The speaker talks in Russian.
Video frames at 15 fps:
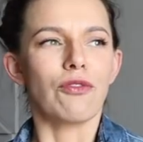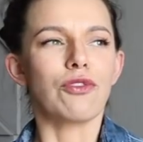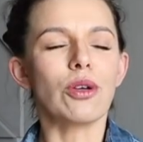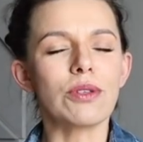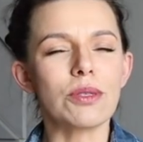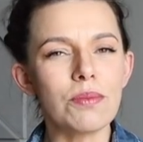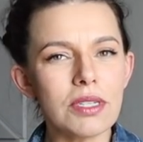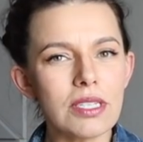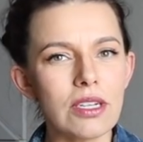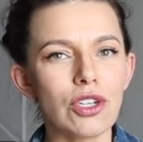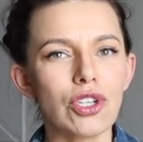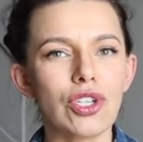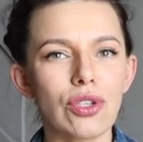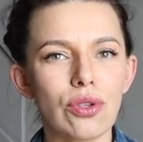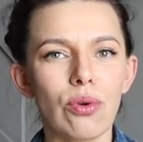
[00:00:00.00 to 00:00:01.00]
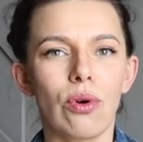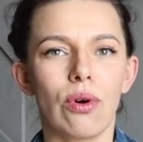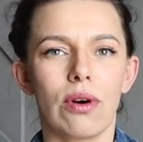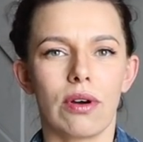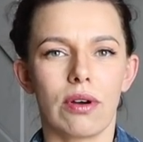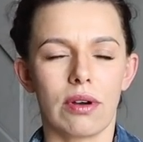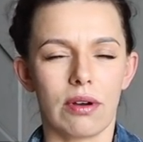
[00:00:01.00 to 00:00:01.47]
В том смысле,
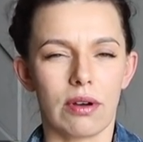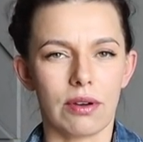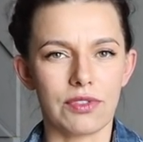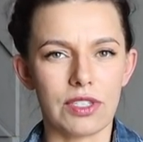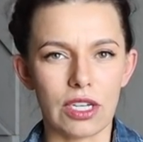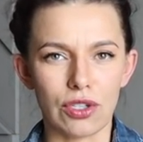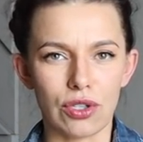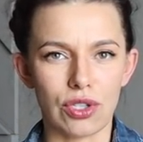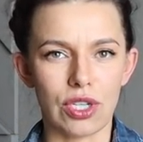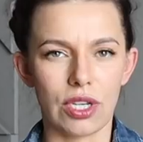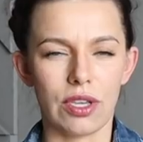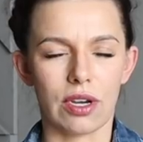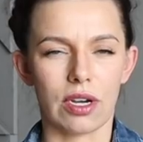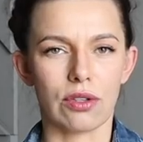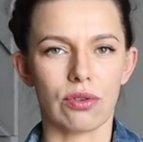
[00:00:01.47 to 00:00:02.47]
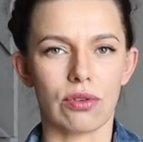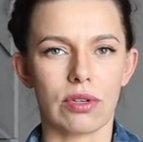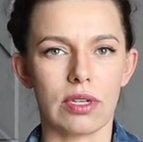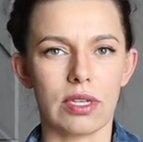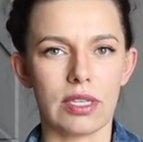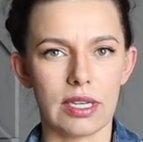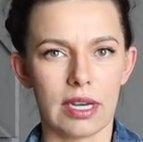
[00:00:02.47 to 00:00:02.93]
что э, все ощущения,
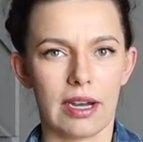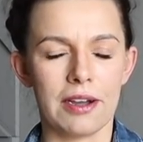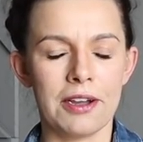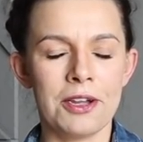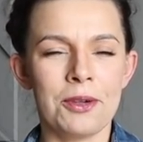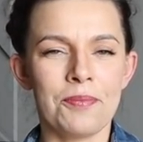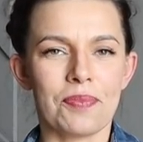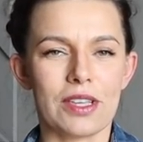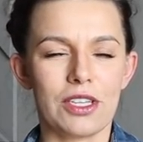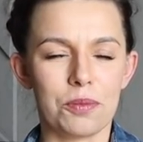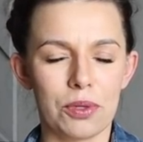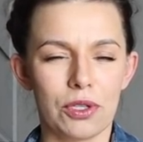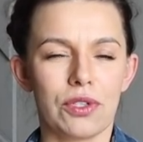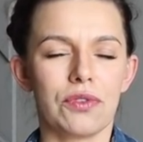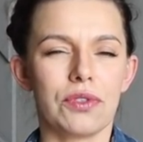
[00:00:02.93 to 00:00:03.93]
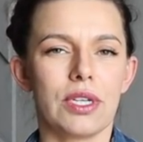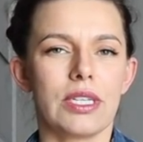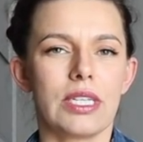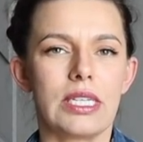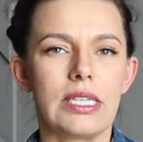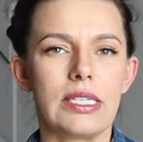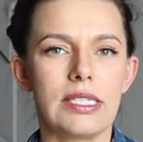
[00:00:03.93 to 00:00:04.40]
которые я испытываю на
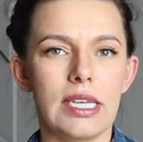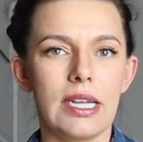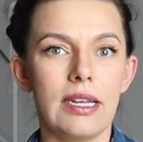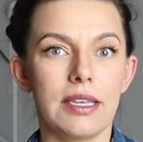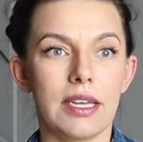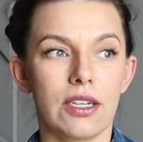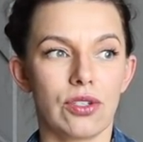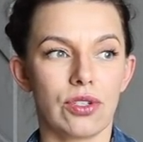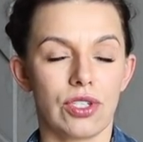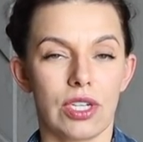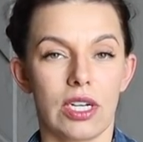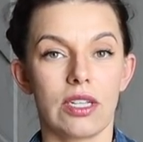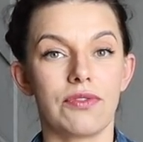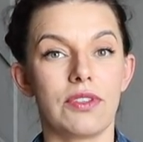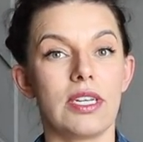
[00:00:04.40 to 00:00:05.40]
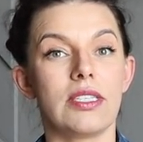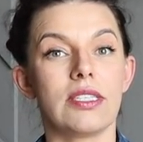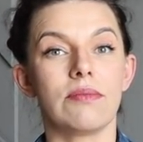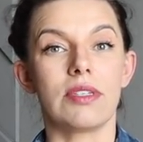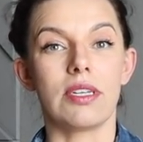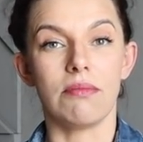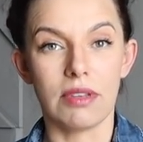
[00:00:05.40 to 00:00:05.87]
этой неделе, я ощущала в
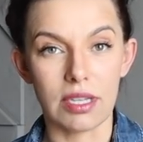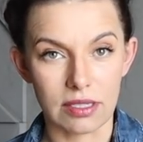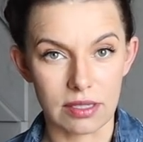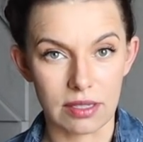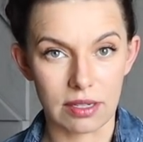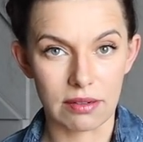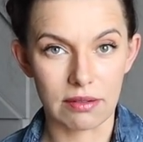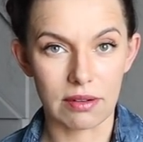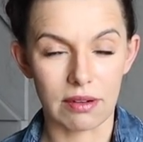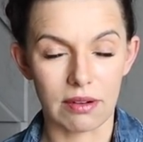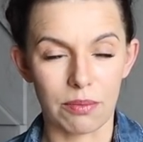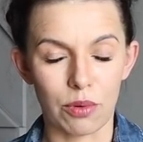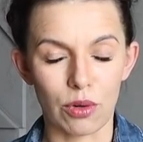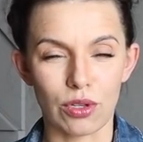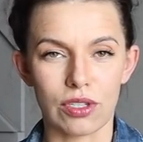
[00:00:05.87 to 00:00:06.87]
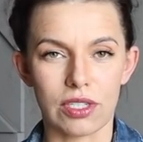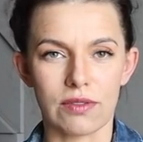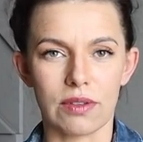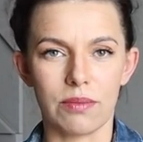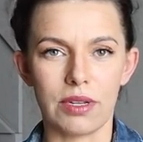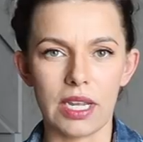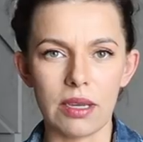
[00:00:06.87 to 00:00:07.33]
третьем триместре э, прошлой
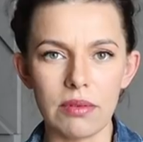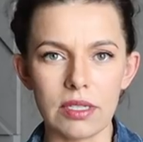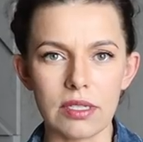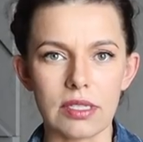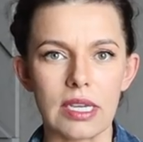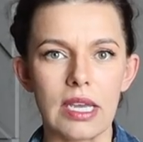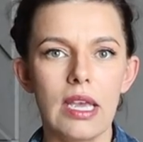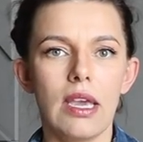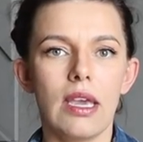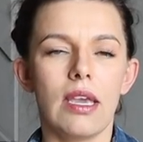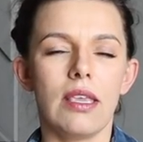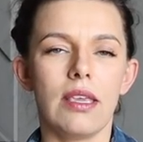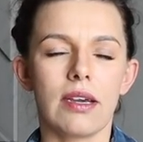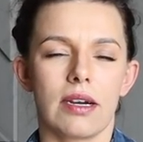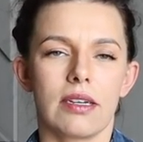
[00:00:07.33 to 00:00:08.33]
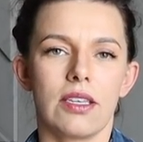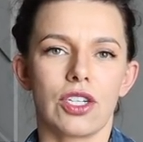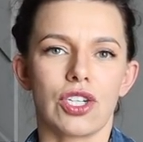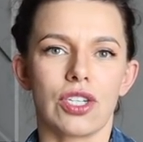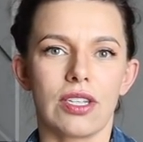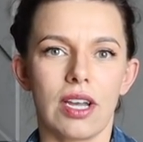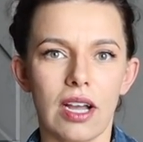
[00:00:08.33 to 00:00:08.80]
своей беременности и никак не
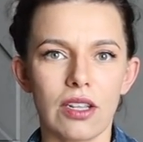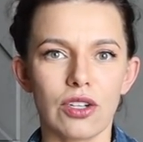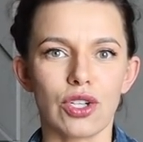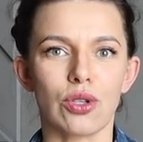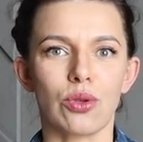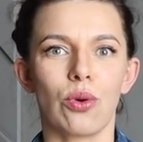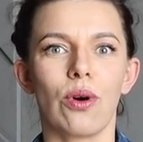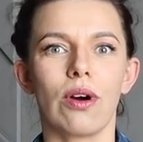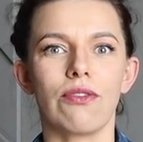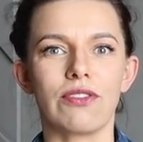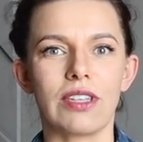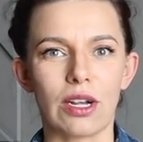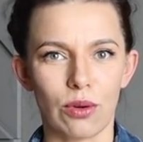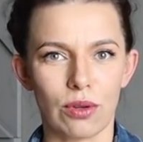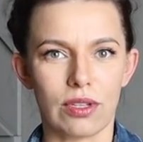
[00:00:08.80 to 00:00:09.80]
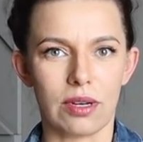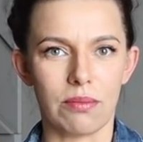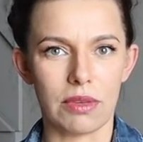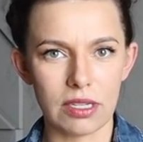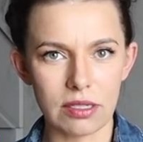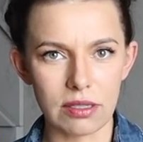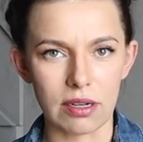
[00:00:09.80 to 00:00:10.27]
ожидала, что второй
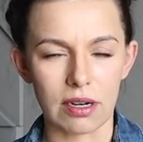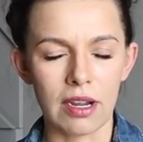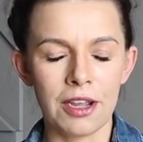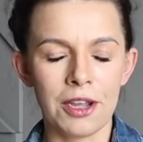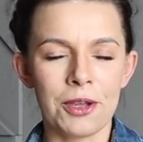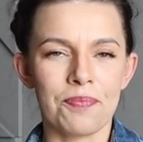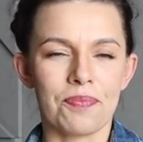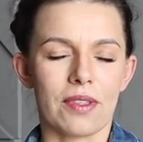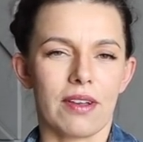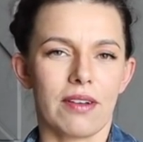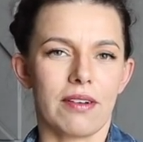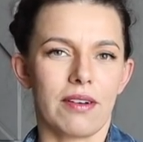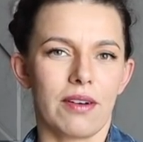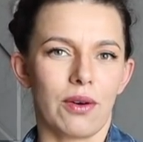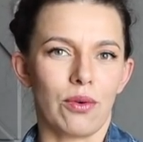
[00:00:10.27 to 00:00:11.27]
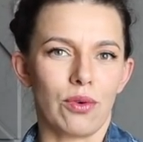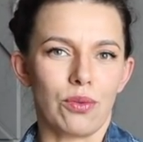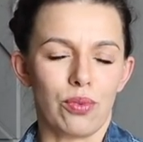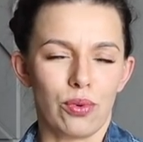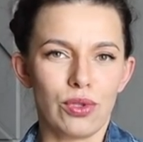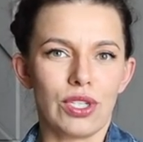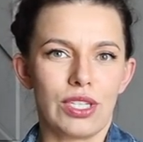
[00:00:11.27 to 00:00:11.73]
триместр, э,
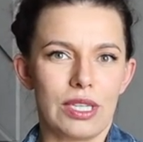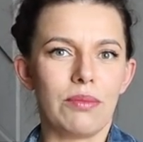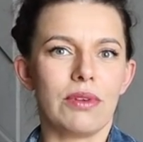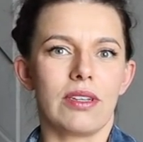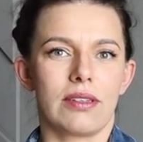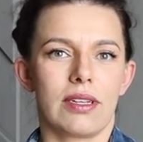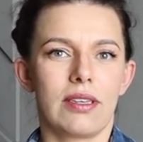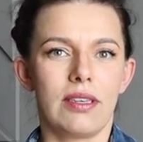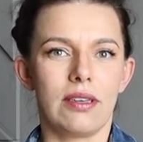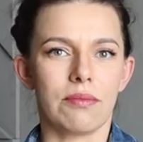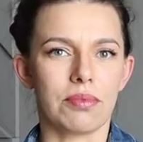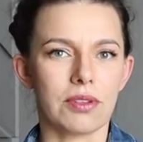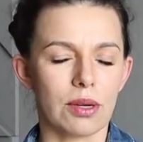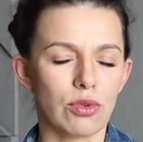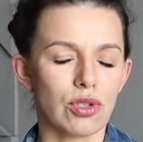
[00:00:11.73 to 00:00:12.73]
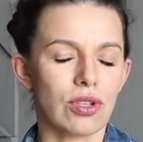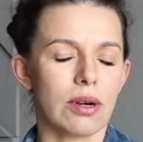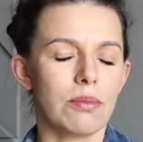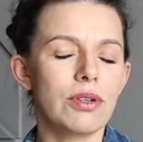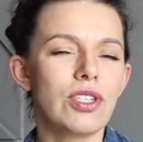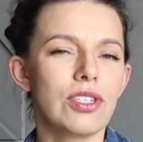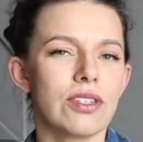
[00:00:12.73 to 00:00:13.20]
он будет именно таким, потому что
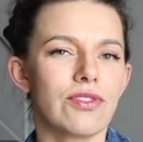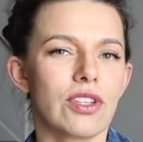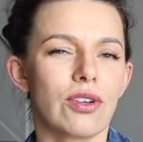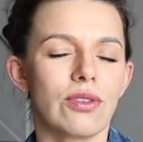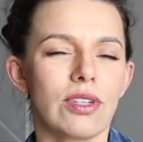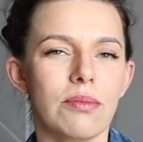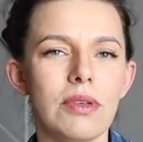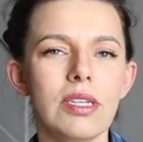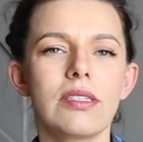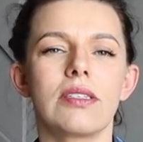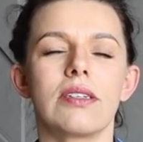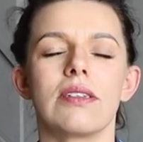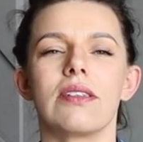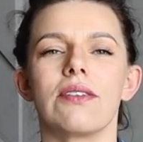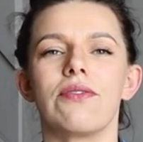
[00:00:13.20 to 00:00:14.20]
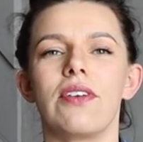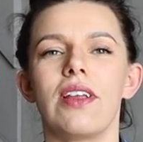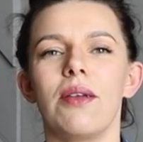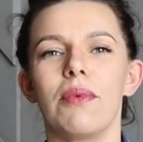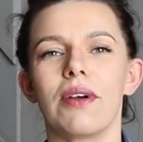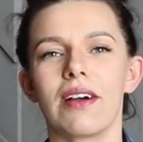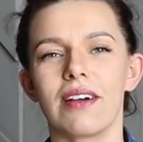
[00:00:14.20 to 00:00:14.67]
обычно второй триместр – это
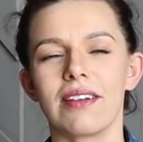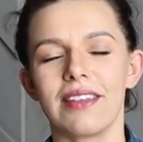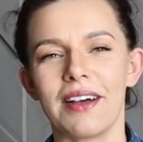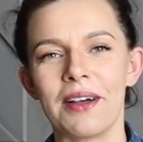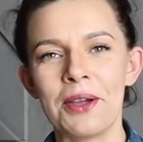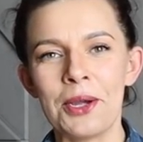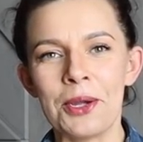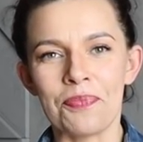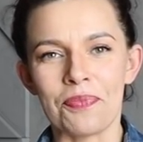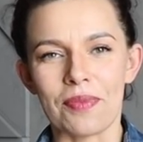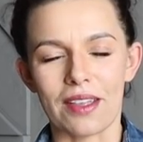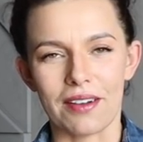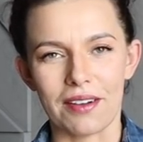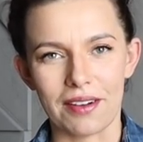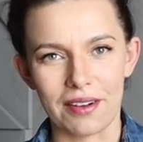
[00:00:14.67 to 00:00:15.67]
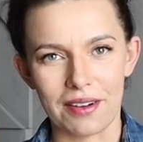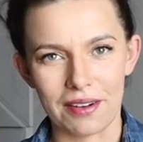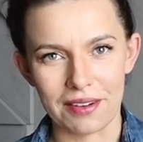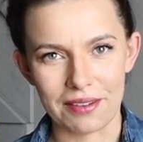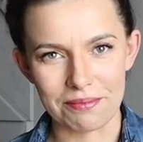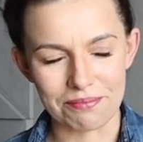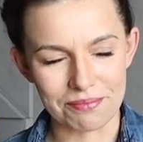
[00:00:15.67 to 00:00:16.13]
время, когда
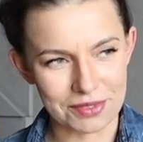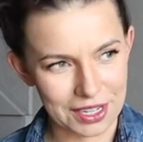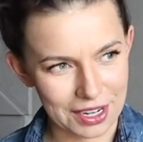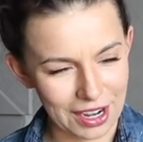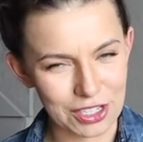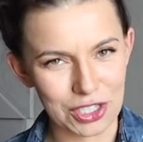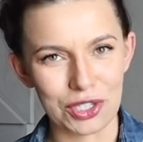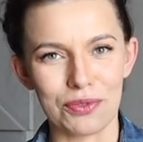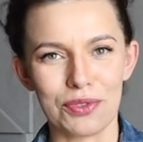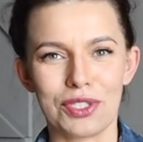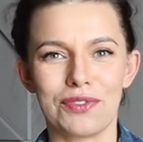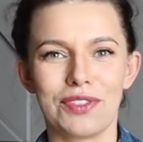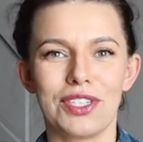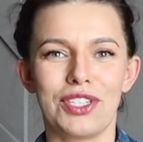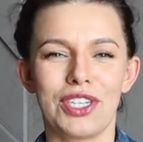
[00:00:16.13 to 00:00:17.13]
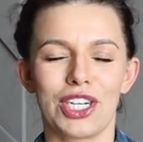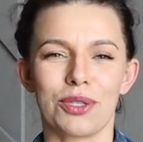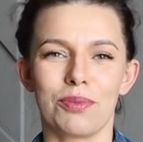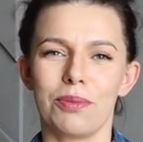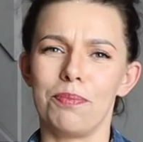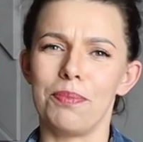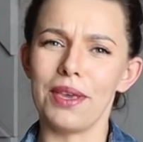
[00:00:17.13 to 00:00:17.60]
э, заканчиваются все
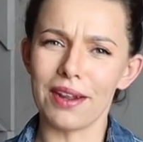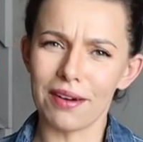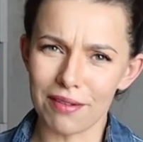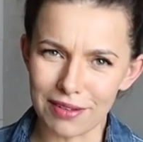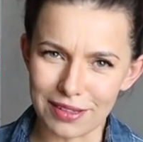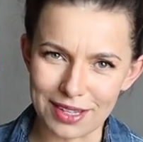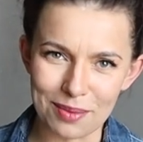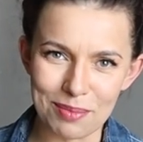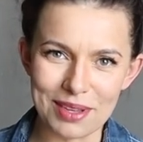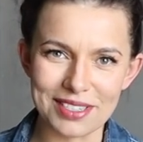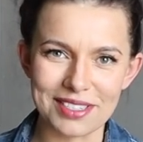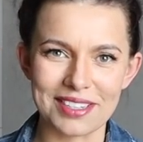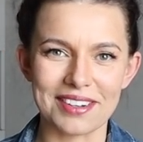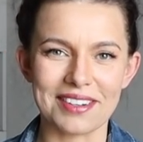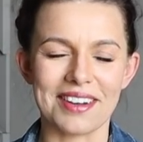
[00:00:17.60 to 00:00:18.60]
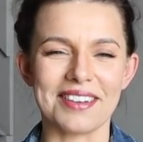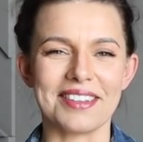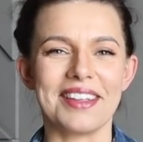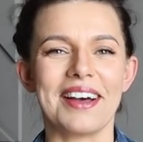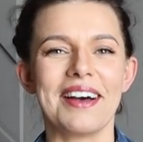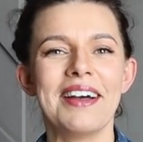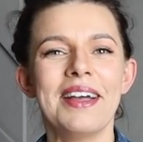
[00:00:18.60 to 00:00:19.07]
тяжбы первого триместра,
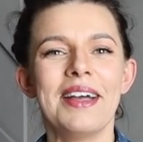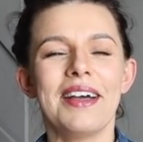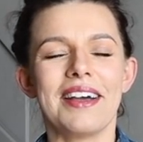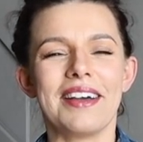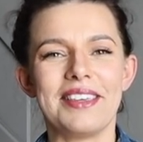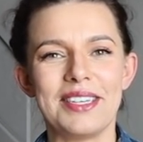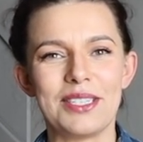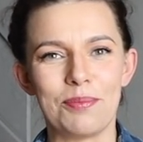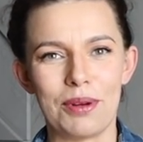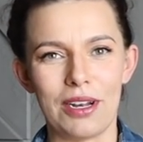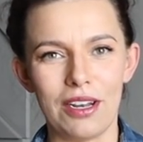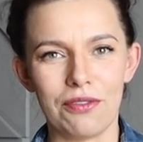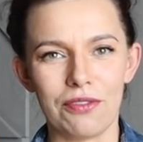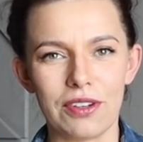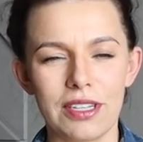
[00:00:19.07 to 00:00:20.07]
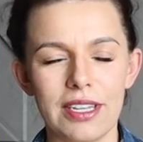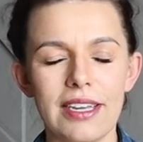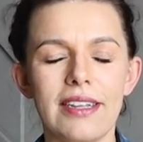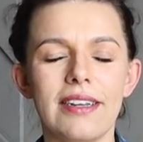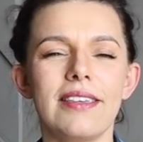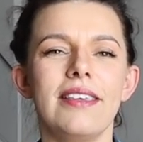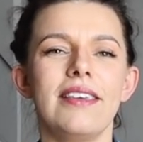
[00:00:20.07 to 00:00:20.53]
когда есть прилив
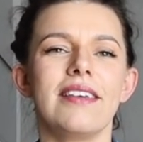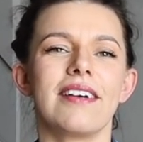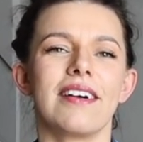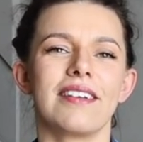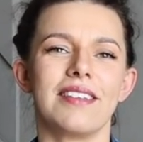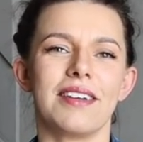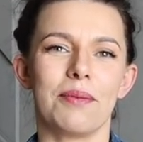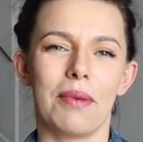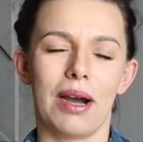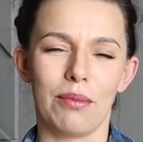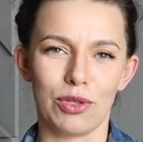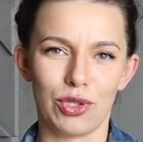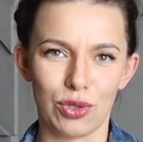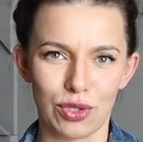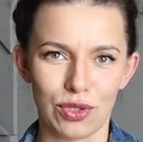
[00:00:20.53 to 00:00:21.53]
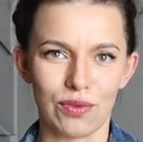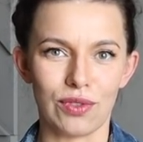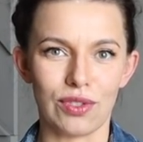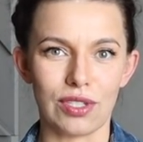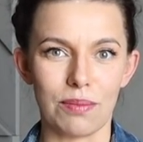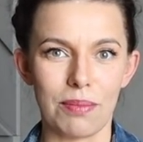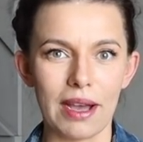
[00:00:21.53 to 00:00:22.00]
энергии, когда мама
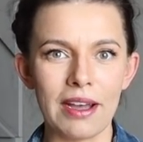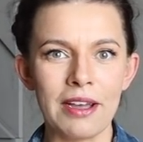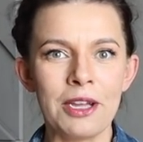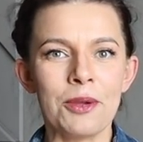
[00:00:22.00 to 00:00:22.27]
чувствует себя,